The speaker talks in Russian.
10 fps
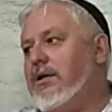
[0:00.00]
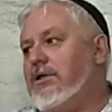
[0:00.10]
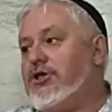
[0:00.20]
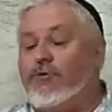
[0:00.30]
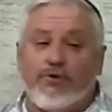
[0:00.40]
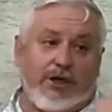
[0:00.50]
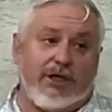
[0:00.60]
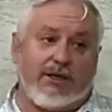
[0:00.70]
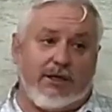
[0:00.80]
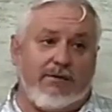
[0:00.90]
К чему я
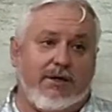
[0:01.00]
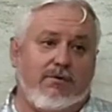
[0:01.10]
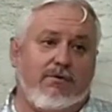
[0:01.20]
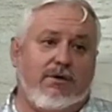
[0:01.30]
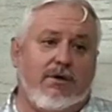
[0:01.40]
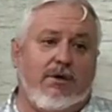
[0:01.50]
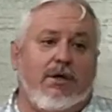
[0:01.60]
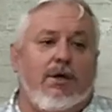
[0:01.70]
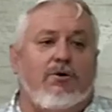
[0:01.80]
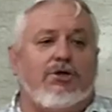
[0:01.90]
это говорю?
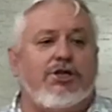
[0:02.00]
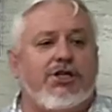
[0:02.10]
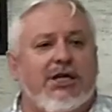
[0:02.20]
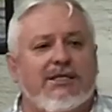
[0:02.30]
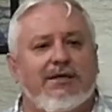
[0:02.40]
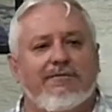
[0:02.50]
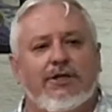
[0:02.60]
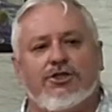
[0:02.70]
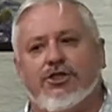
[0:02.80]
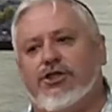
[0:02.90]
Очень часто в
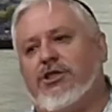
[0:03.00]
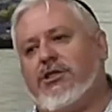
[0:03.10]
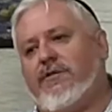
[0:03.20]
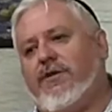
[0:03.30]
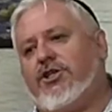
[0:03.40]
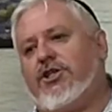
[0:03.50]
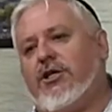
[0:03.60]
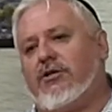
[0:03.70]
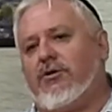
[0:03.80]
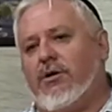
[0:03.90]
нашей жизни вещи,
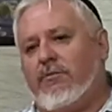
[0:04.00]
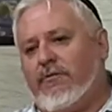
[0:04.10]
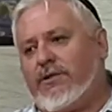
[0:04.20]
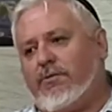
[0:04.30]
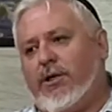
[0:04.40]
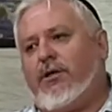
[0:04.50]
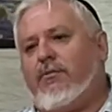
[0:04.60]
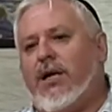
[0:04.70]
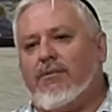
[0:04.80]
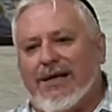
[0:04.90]
которые мы
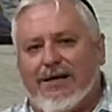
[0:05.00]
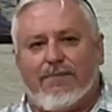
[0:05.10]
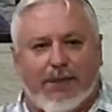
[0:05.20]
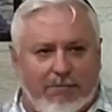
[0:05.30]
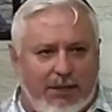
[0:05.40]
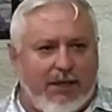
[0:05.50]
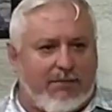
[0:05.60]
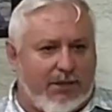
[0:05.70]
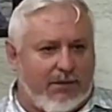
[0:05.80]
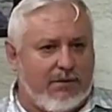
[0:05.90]
воспринимаем как
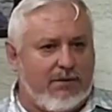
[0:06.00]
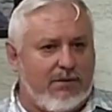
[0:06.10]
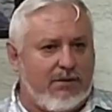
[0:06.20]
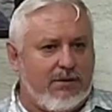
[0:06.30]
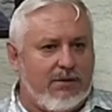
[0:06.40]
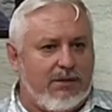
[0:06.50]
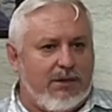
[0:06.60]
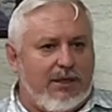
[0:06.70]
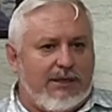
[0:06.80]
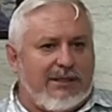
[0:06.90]
проблемы,
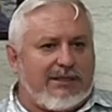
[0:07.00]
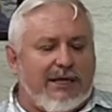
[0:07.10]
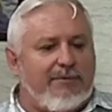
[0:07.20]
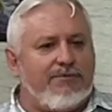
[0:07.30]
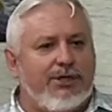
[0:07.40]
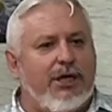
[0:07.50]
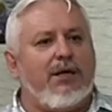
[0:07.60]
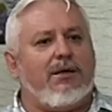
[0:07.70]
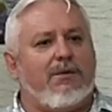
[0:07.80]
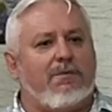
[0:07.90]
на самом
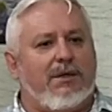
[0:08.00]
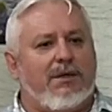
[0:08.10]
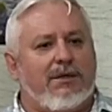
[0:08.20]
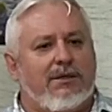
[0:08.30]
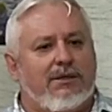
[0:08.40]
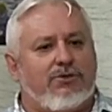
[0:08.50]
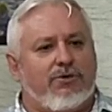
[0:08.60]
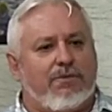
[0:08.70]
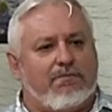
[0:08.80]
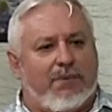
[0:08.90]
деле э,
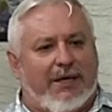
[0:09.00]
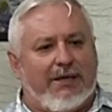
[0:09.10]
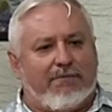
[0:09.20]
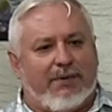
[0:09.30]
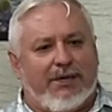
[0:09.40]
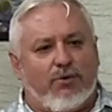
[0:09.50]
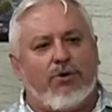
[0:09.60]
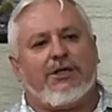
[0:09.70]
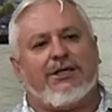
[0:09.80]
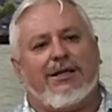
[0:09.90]

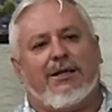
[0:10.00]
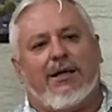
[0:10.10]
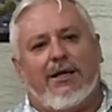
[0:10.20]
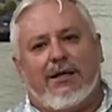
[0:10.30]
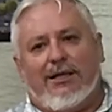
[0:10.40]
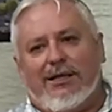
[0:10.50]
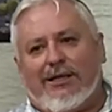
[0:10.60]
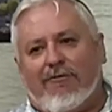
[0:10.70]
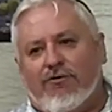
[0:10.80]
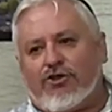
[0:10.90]
приходят для, для
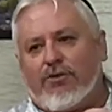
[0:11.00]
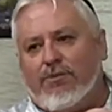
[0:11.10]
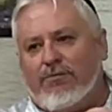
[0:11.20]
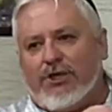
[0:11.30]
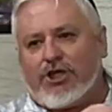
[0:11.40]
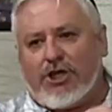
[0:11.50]
того, чтобы мы